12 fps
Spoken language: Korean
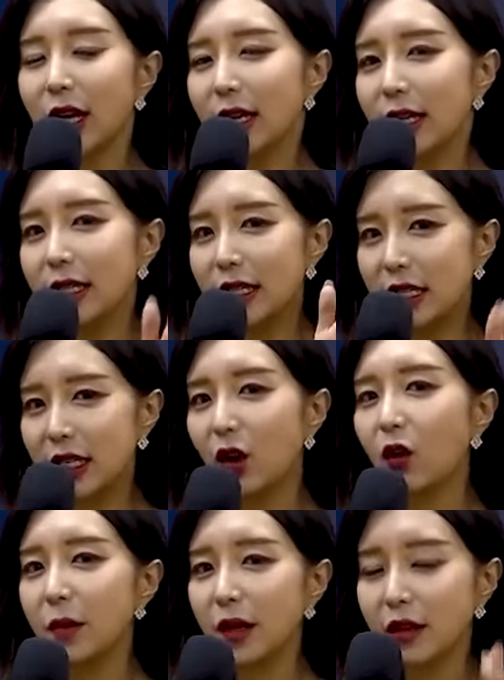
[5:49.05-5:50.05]
이
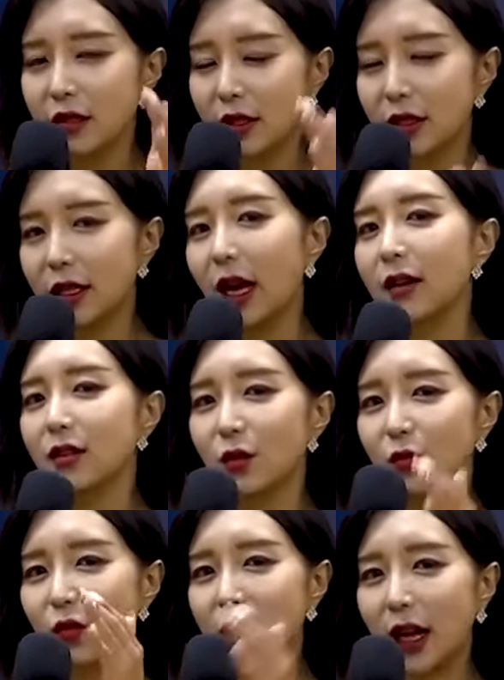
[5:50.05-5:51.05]
직업이 가진
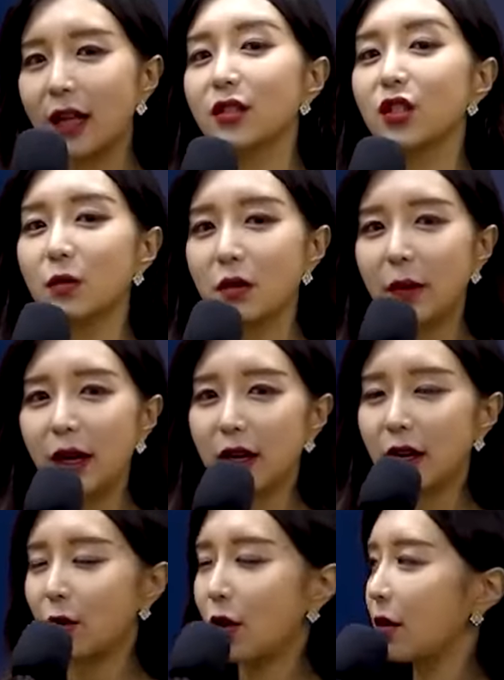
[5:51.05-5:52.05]
장점과 단점을
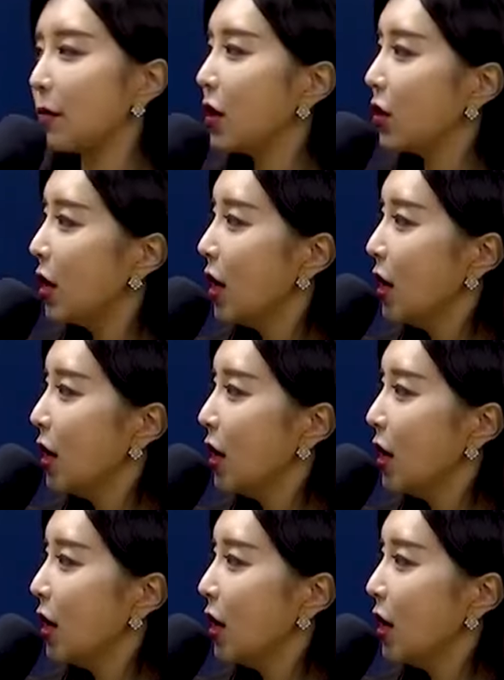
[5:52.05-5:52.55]
말하라고 하면